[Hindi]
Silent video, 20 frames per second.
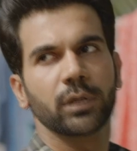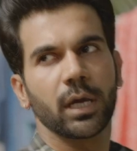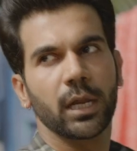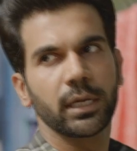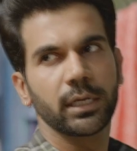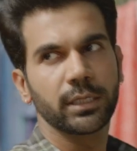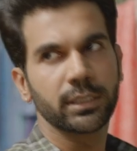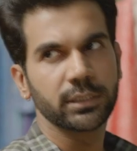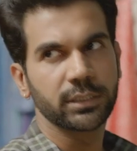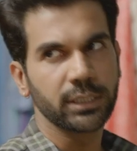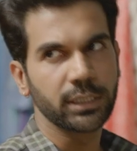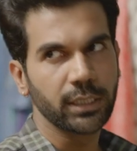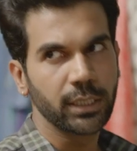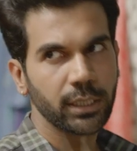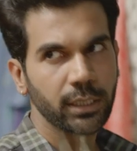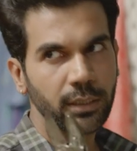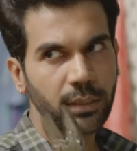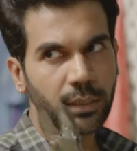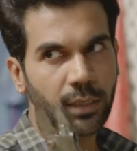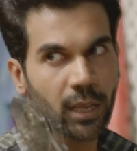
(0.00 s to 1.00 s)
वो डाली किसी
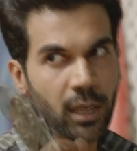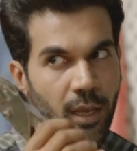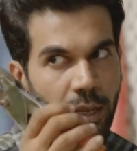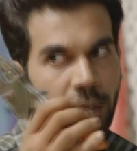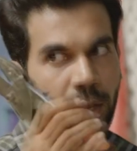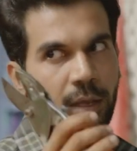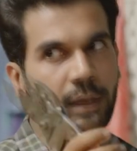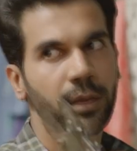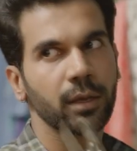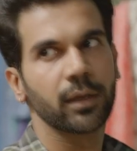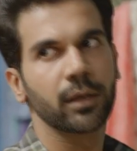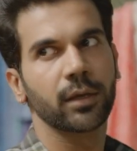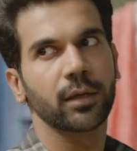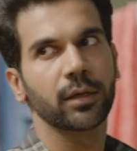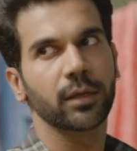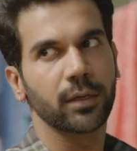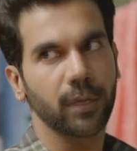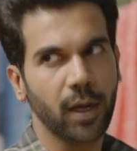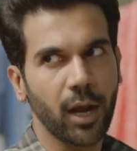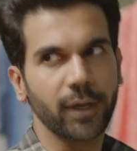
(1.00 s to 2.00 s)
ने
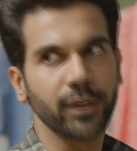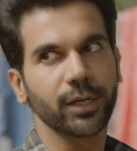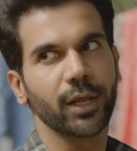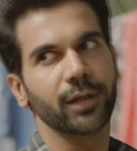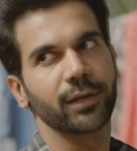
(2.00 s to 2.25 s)
काट